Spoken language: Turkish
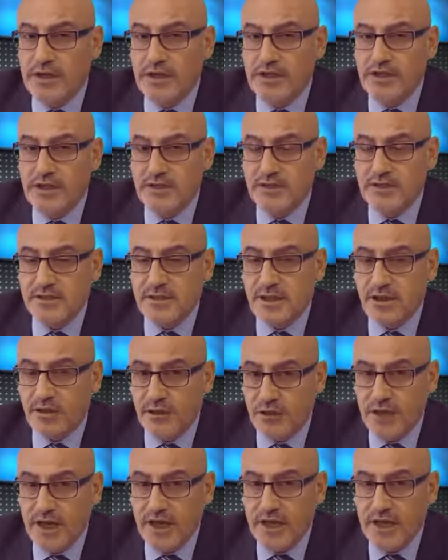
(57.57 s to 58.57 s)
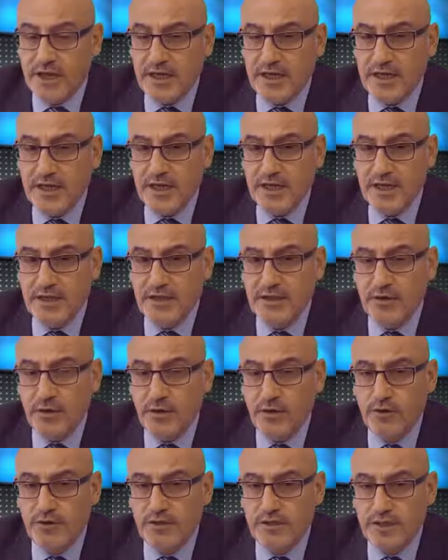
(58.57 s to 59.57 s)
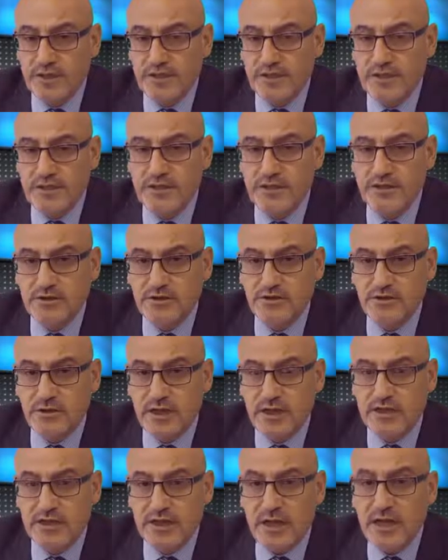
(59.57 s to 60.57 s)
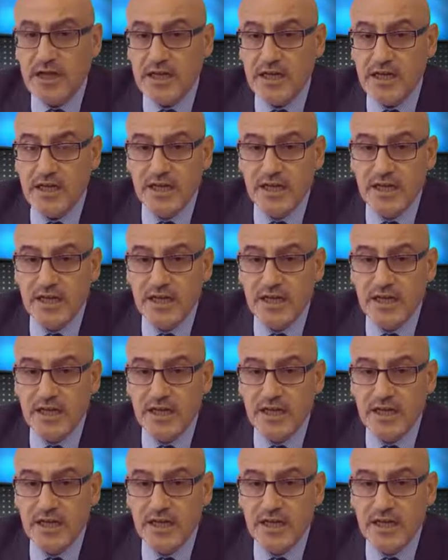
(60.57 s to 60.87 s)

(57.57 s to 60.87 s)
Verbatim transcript: Ajansı'na göre e, ölü sayısının şu anda